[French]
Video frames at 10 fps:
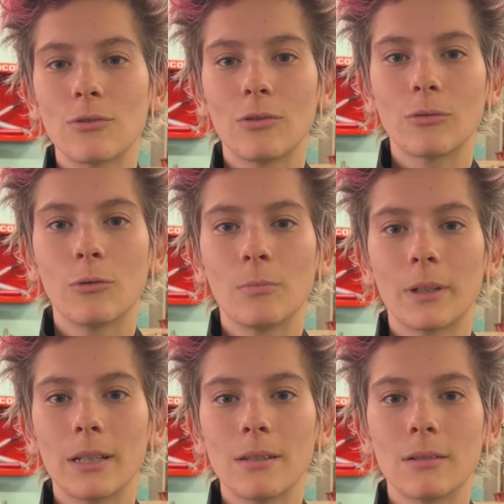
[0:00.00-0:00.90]
d'une
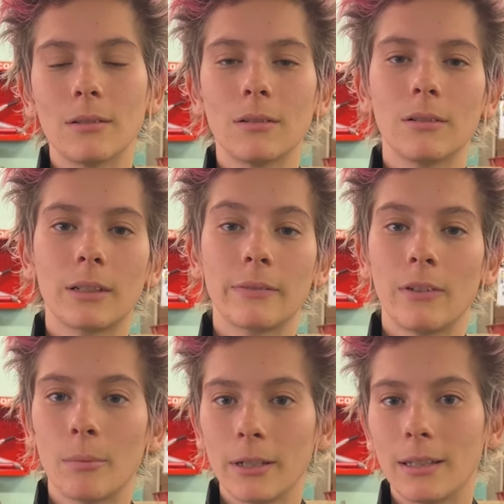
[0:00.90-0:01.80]
entreprise euh, qui
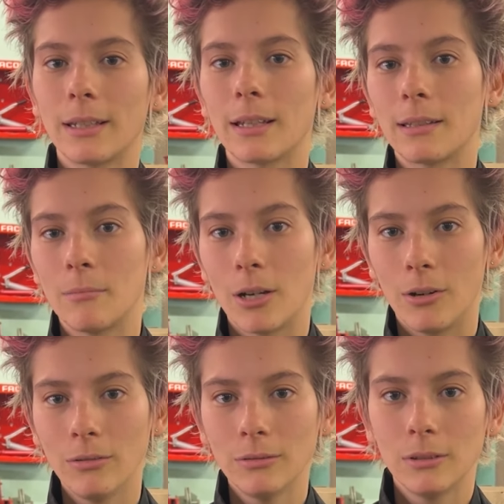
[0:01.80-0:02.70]
fabrique des
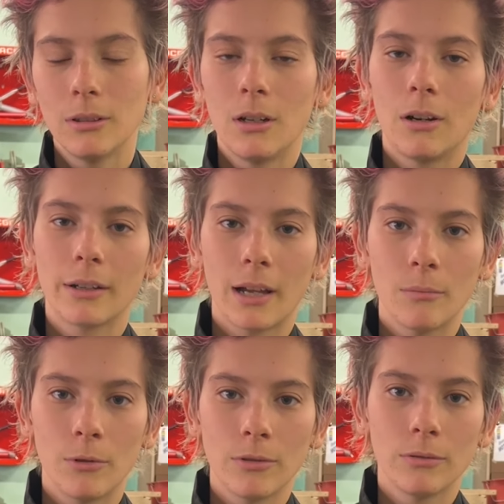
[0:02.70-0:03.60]
catamarans en carbone.